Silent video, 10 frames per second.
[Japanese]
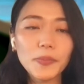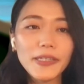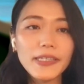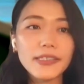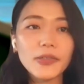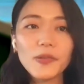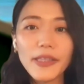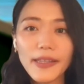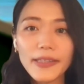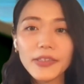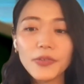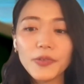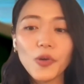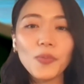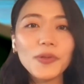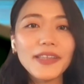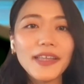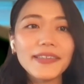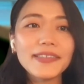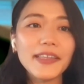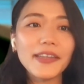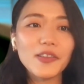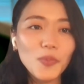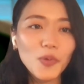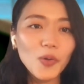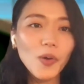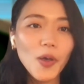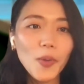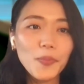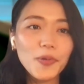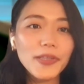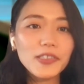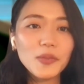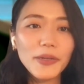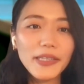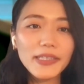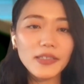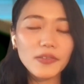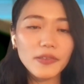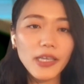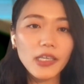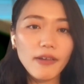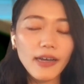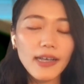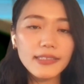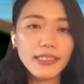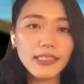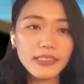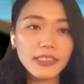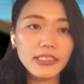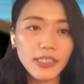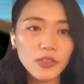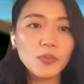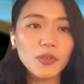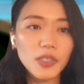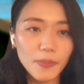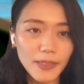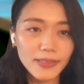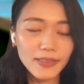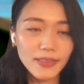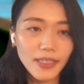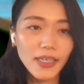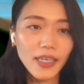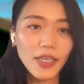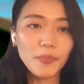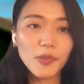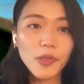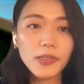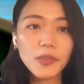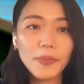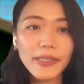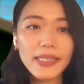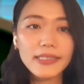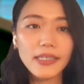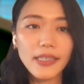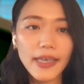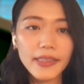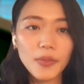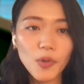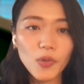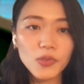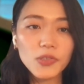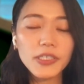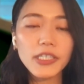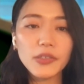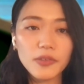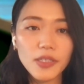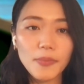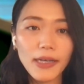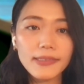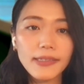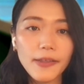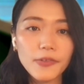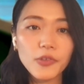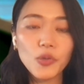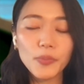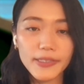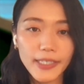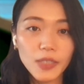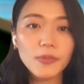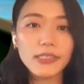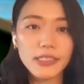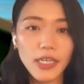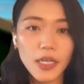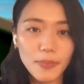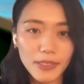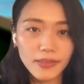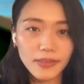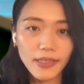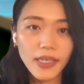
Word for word: トマネージャーってこうだなっていうふうに思ったんですけれども、プロダクトマネージャーの定義は完全一致しないと思ってます。プロダクトマネージャーであっても、組織によって任される業務や責務が違います。